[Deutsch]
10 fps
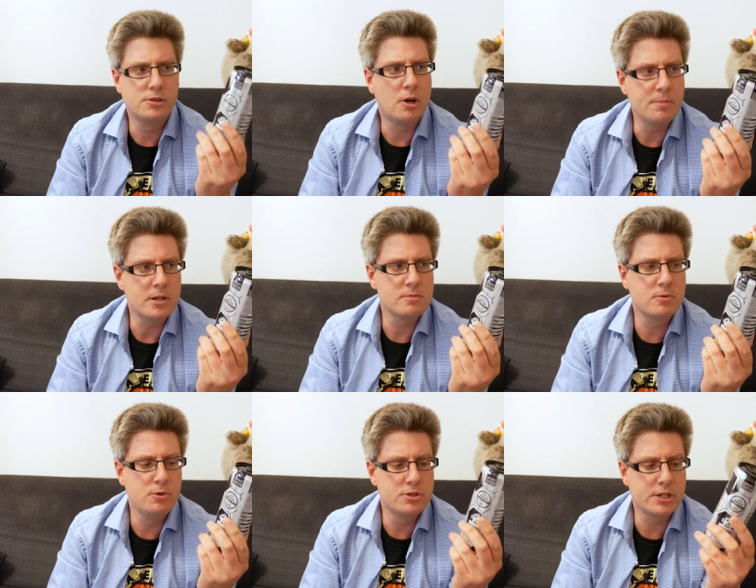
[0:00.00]
kommt aus dem
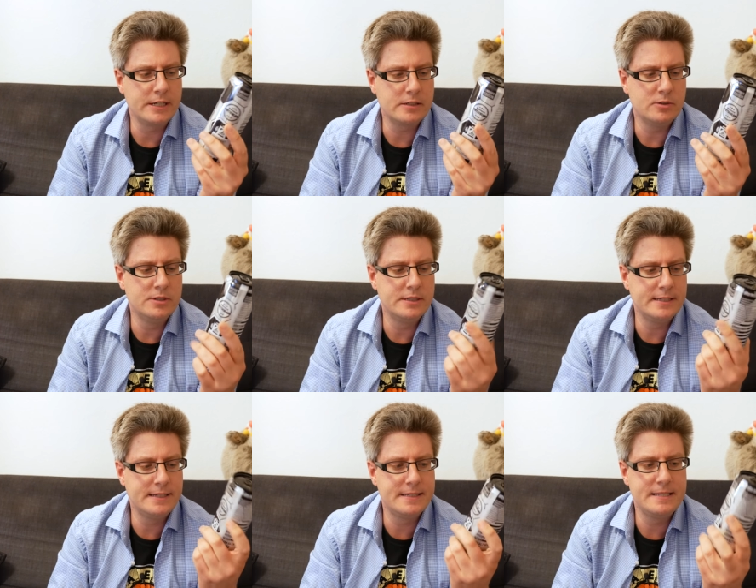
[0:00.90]
Kühlschrank und
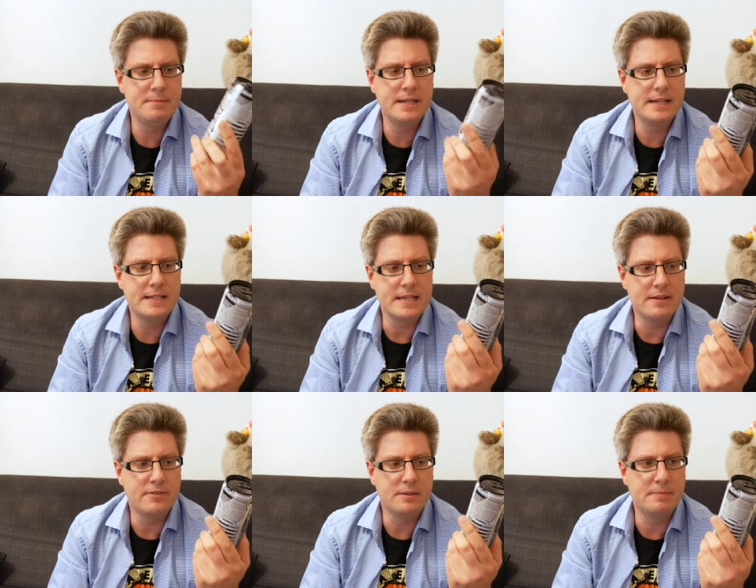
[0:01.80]
ich ziehe mir den jetzt
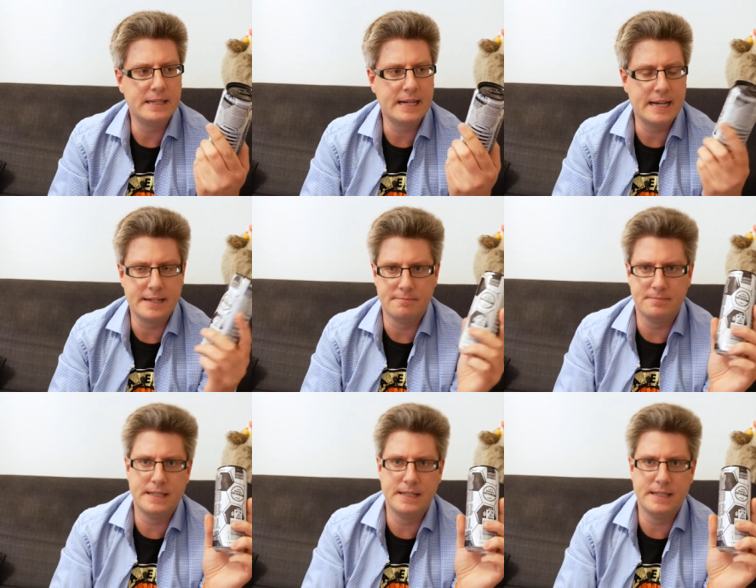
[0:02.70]
einfach mal rein.